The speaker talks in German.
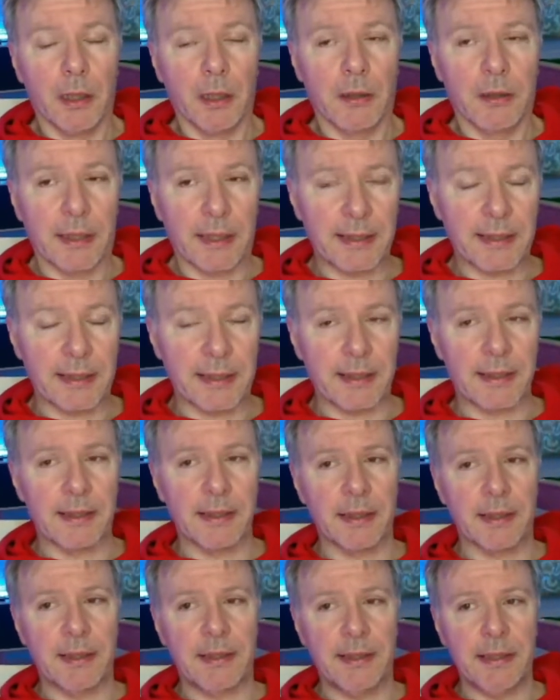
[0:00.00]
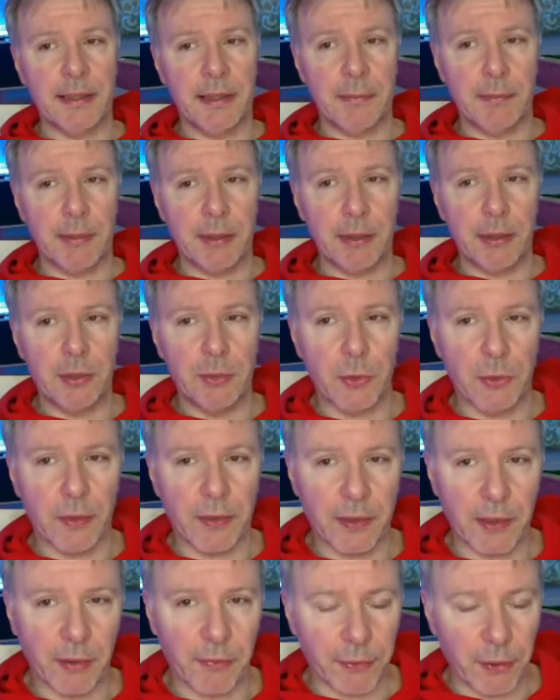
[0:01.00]
Gestern sind die eBay
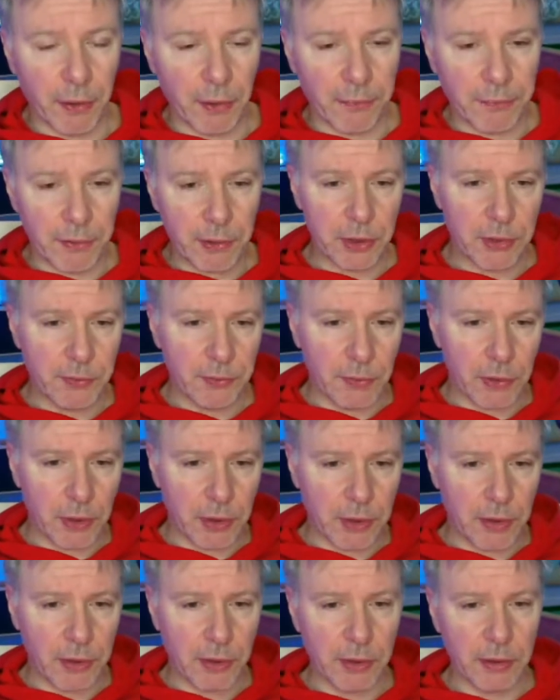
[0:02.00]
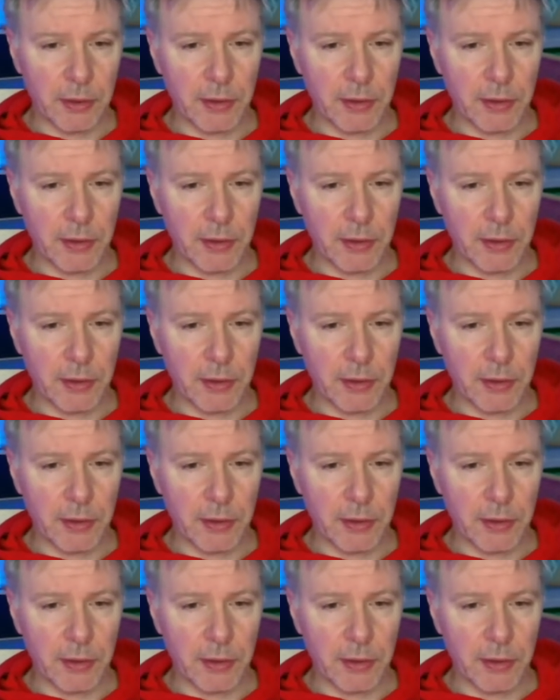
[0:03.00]
News veröffentlicht worden.